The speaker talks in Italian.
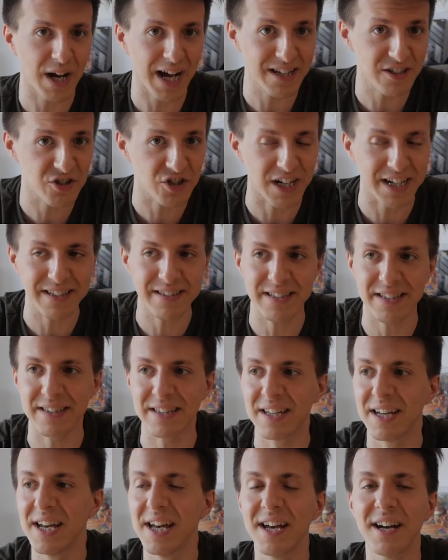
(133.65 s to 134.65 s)

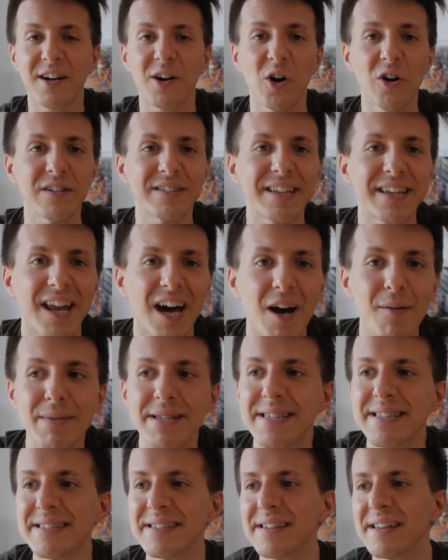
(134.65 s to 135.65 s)
Uncharted Golden
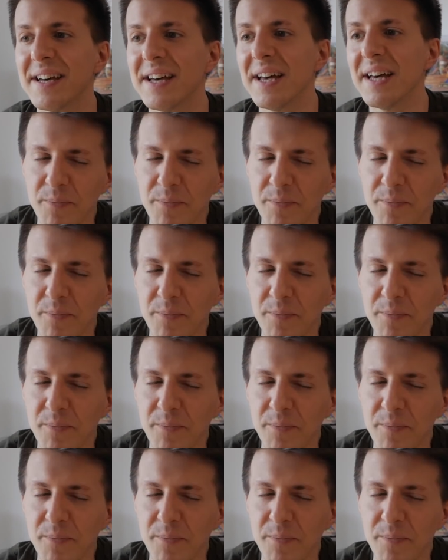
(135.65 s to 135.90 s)
Abyss.